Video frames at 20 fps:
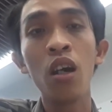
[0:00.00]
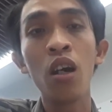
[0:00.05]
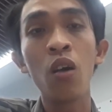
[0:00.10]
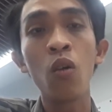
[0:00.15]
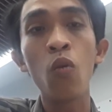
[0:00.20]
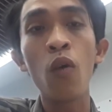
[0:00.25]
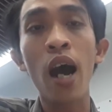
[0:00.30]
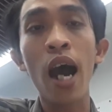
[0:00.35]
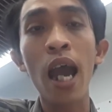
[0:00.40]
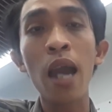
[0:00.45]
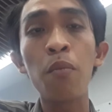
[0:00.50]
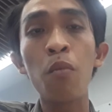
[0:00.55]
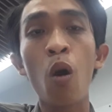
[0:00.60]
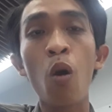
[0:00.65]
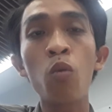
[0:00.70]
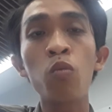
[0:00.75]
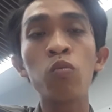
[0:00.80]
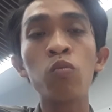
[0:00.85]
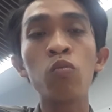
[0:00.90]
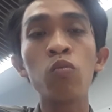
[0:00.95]
hoài
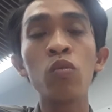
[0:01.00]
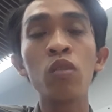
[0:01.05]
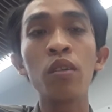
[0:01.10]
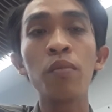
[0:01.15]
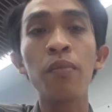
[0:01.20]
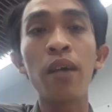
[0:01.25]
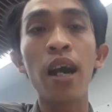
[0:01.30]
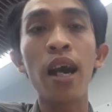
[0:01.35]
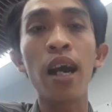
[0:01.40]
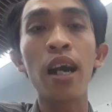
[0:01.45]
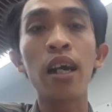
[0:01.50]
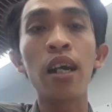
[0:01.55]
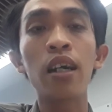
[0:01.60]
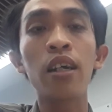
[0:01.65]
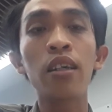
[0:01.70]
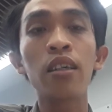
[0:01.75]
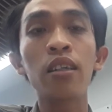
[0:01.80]
một mà